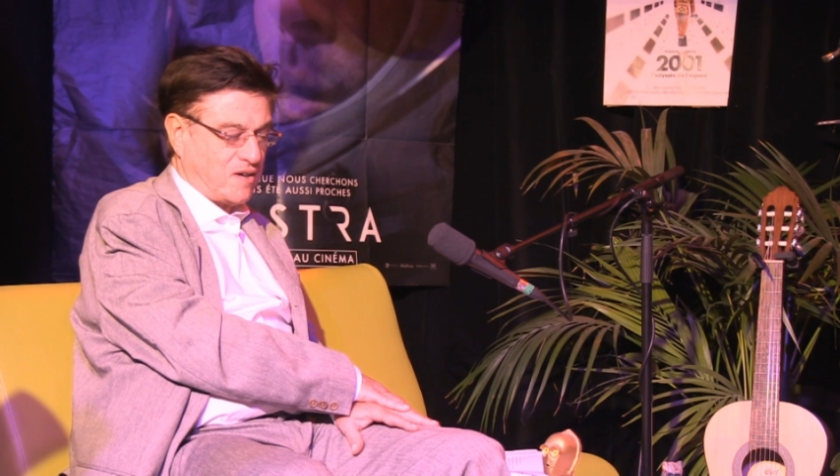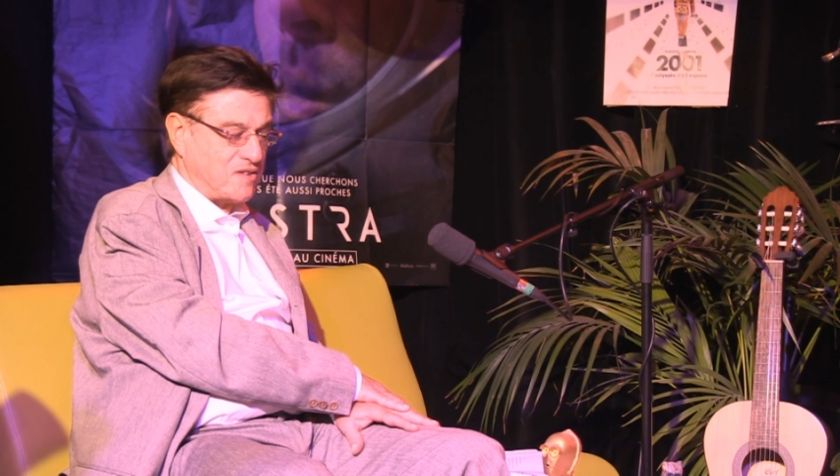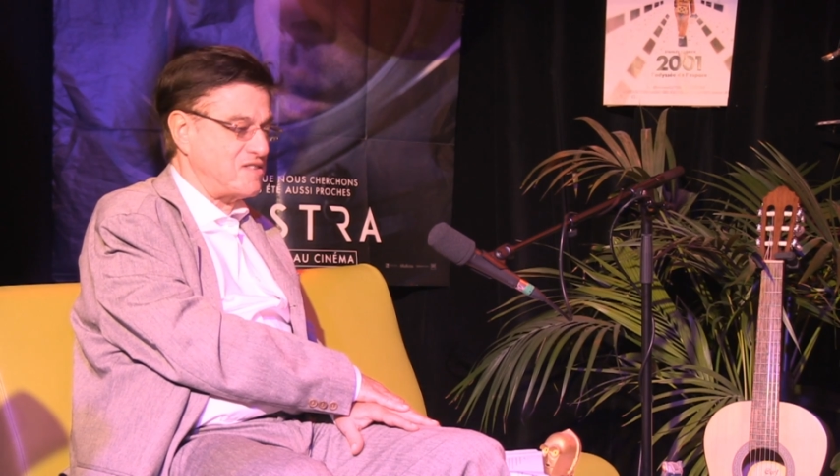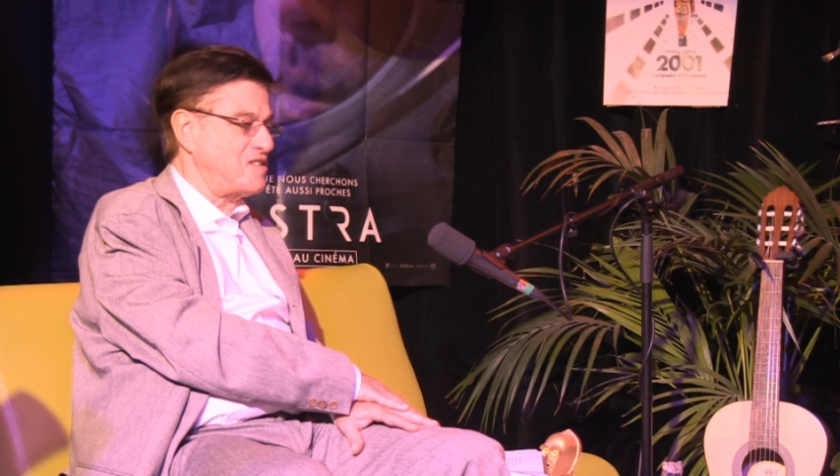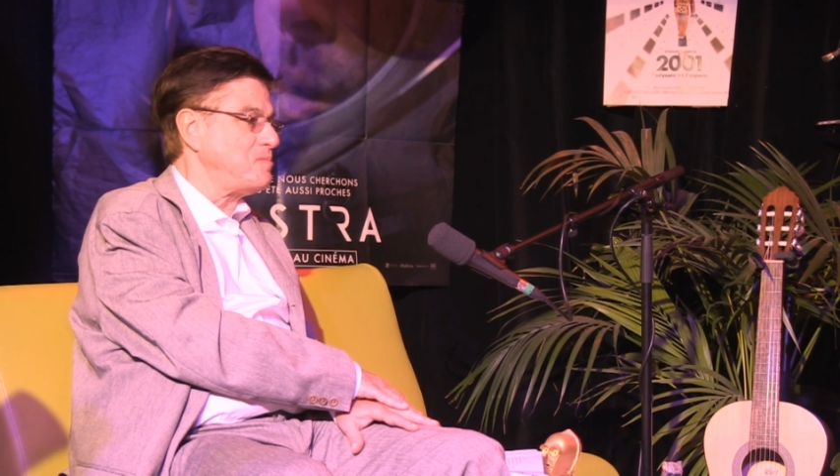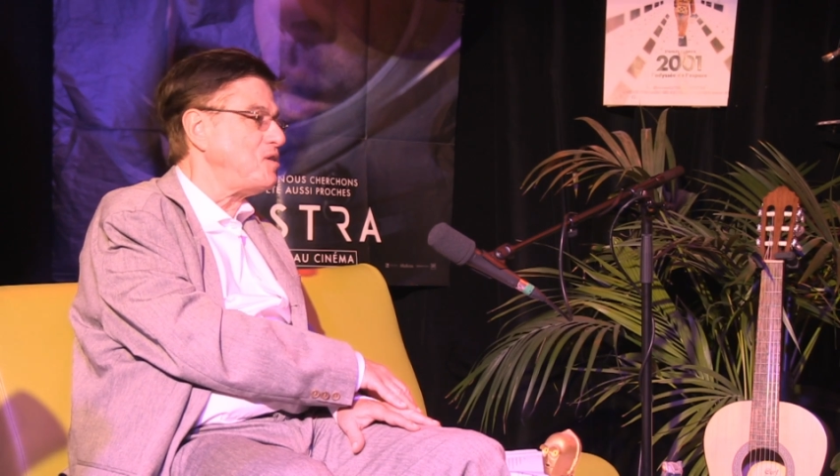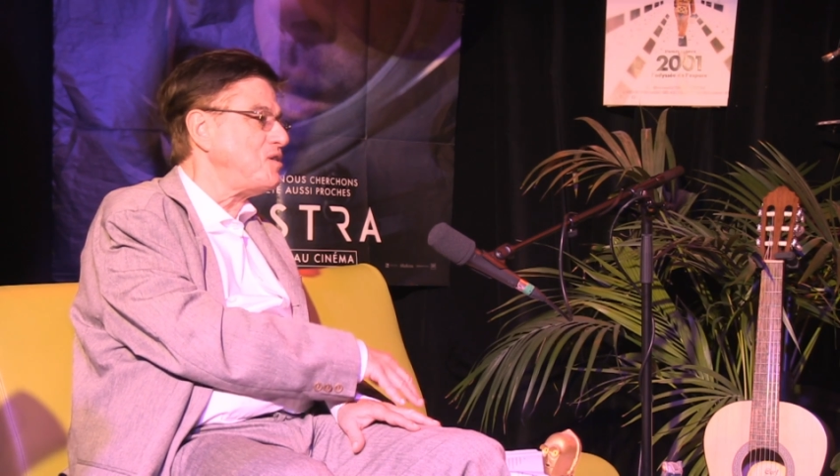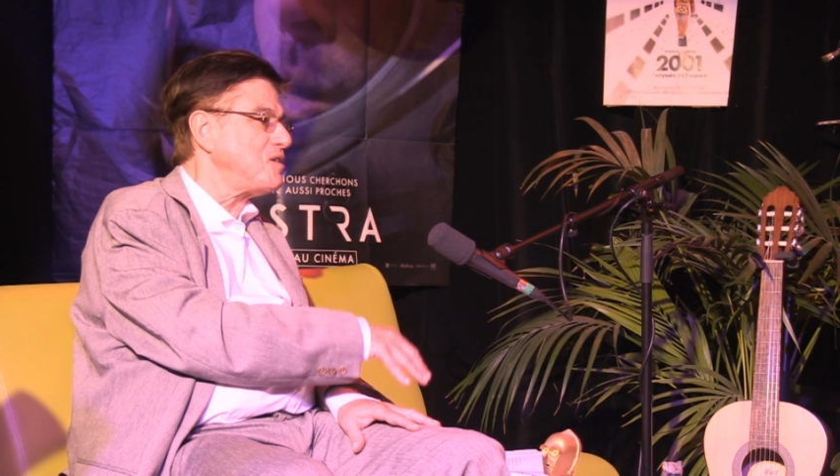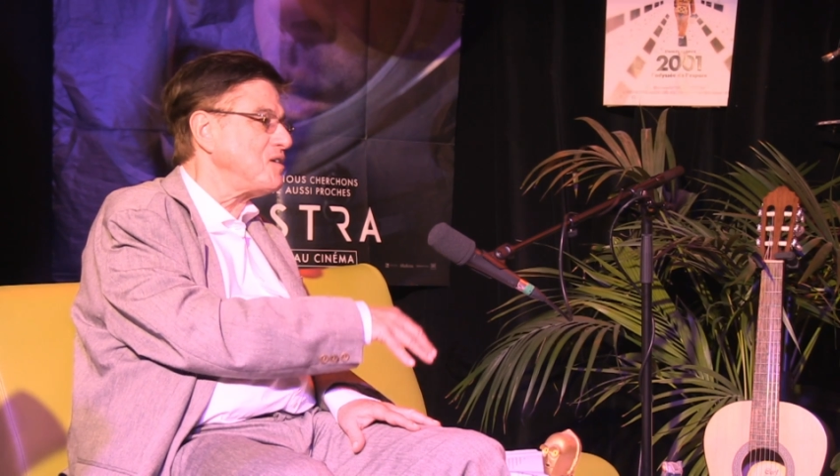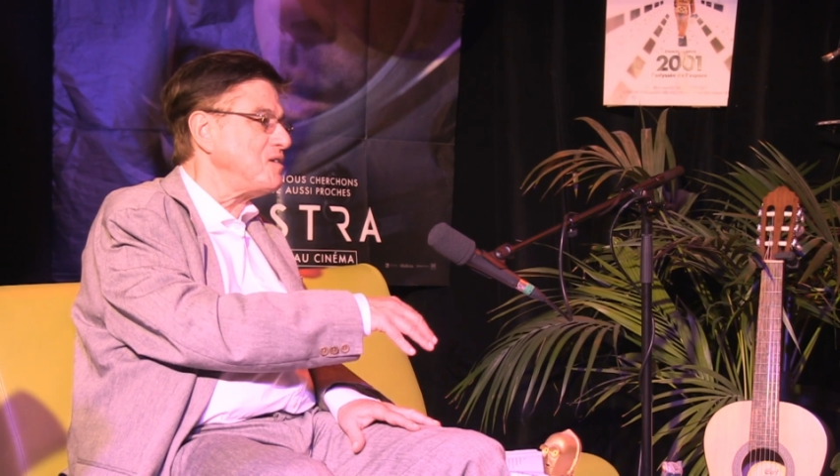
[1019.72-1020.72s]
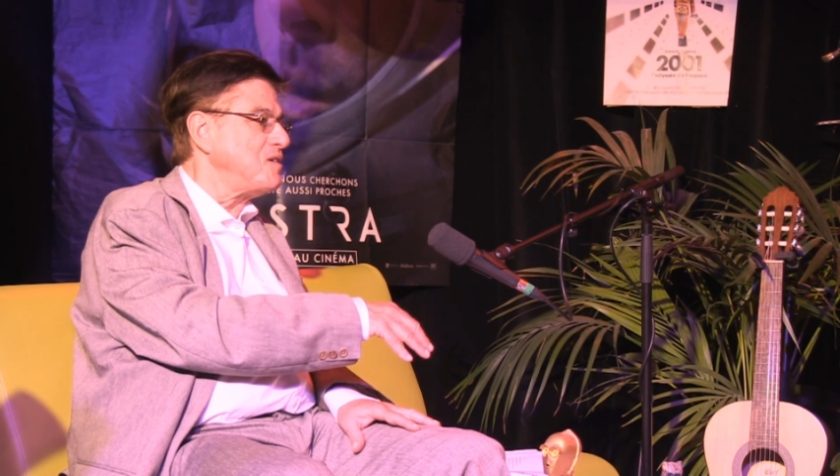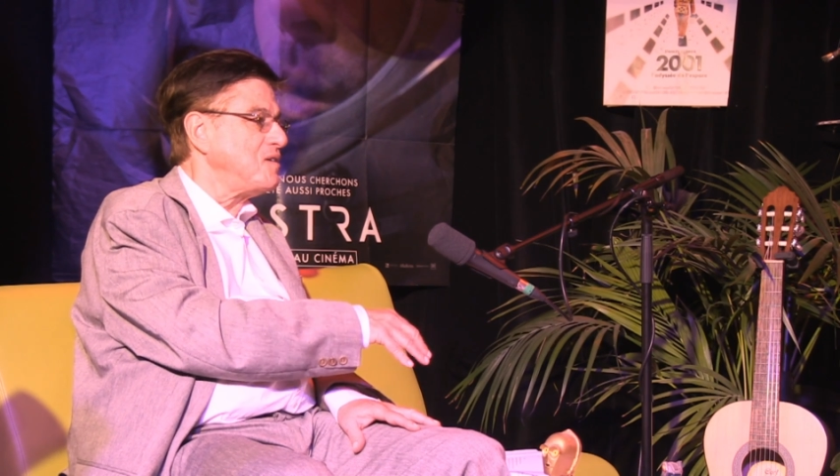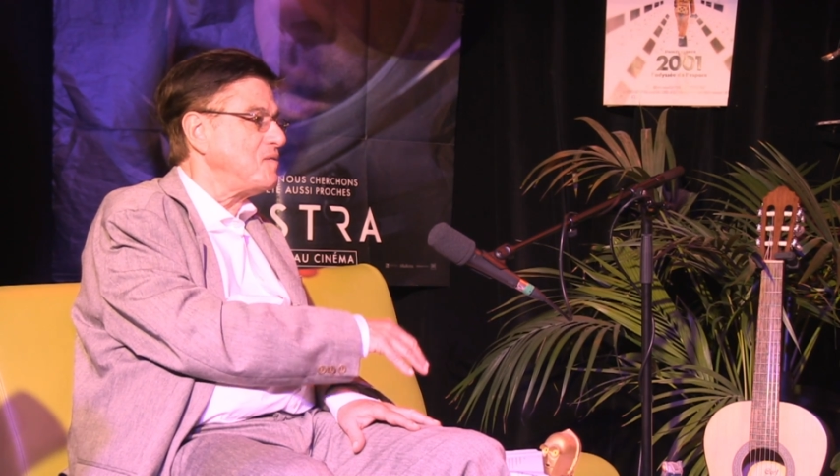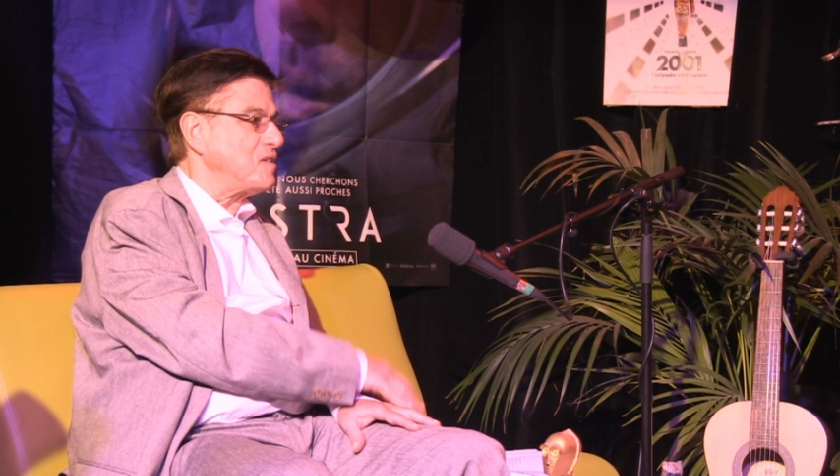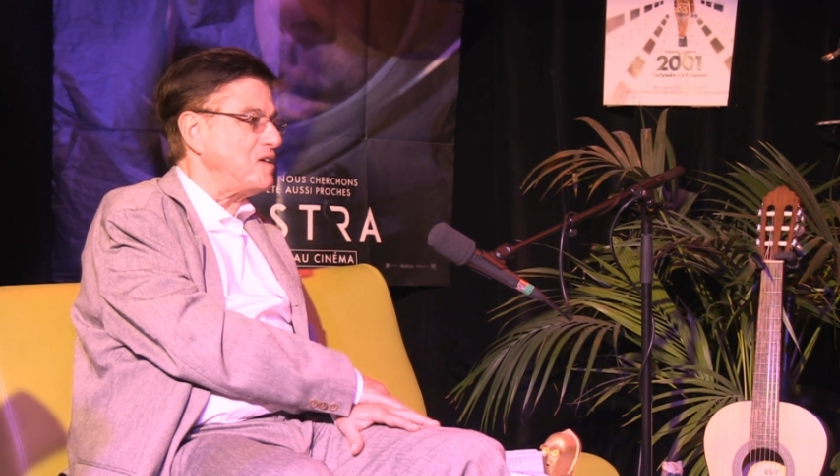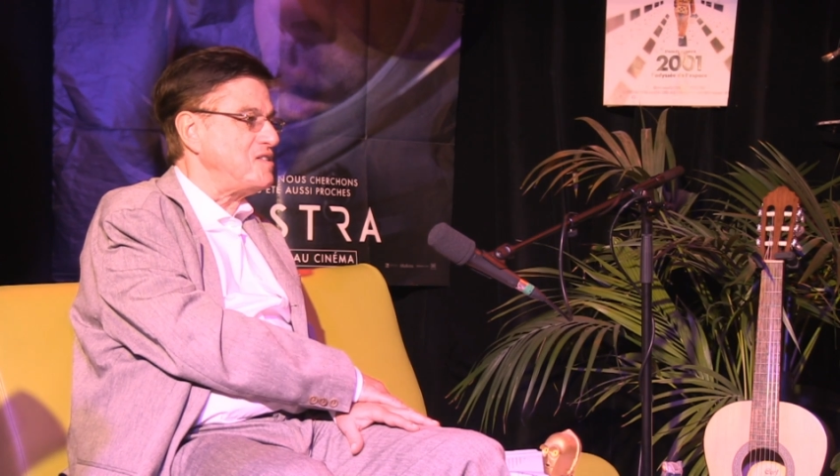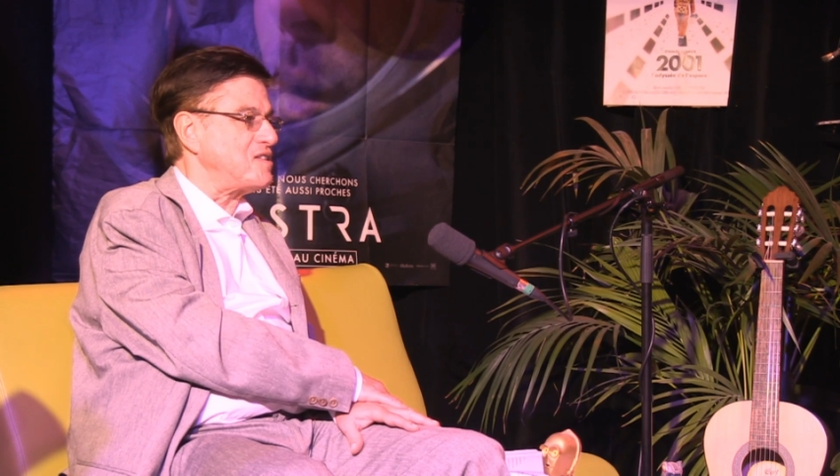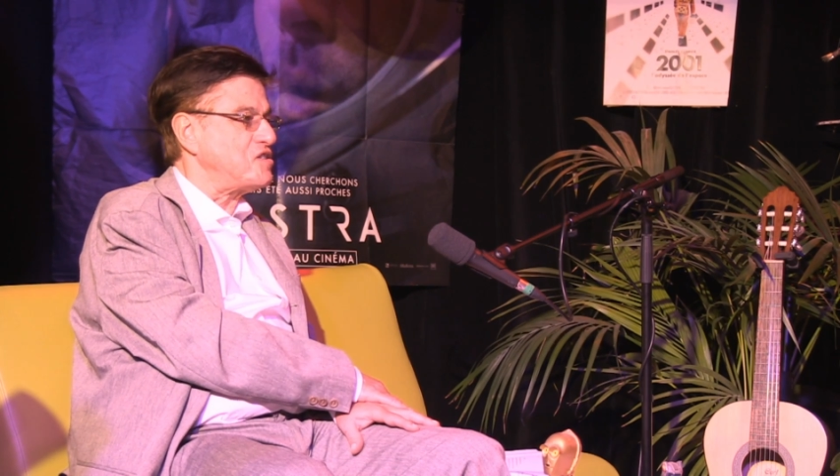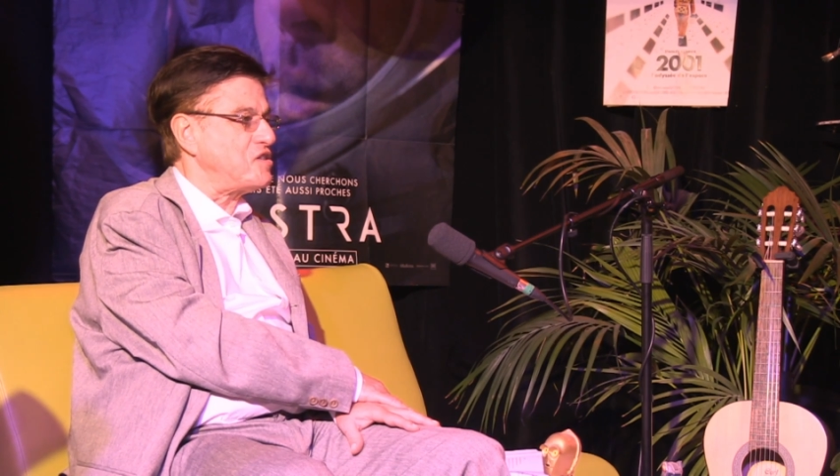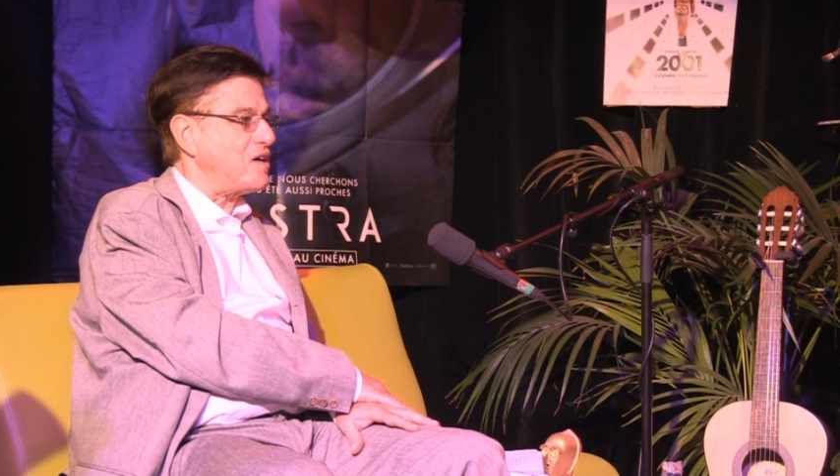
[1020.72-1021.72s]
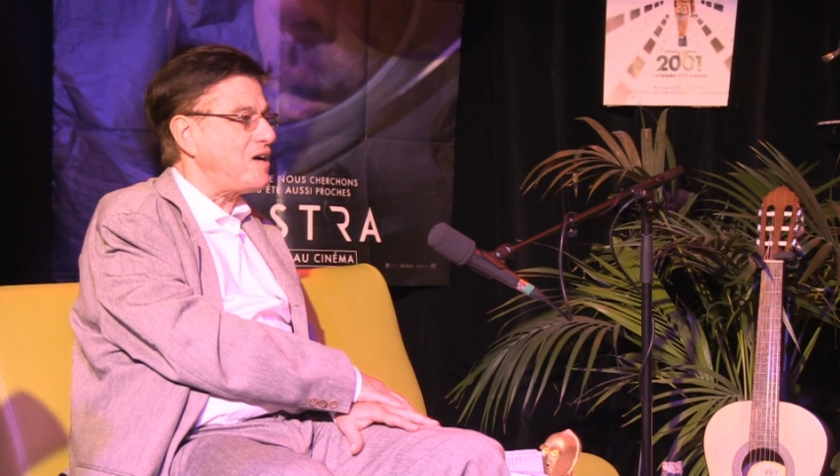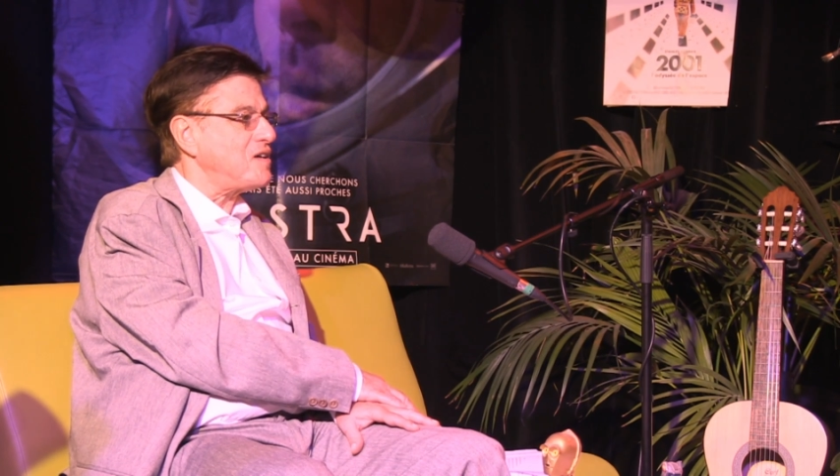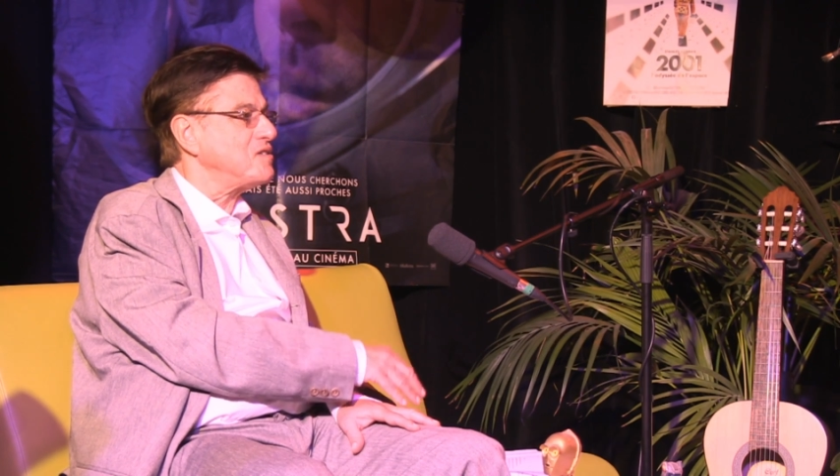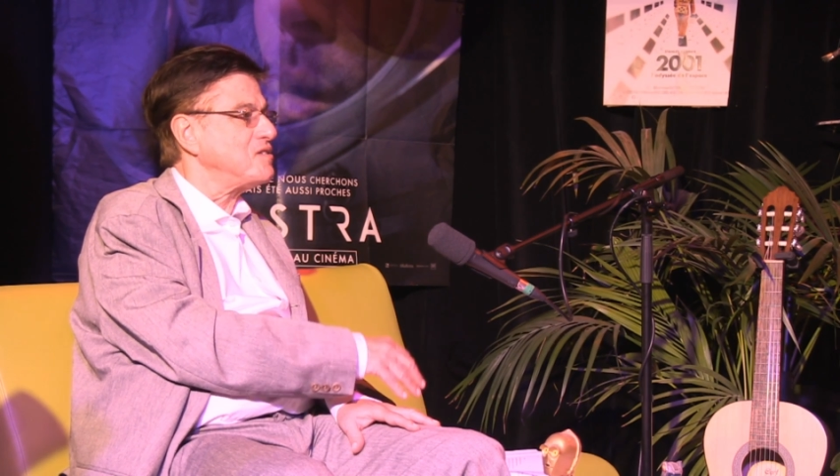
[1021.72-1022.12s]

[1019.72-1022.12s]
Hans Zimmer, Elisa Gerard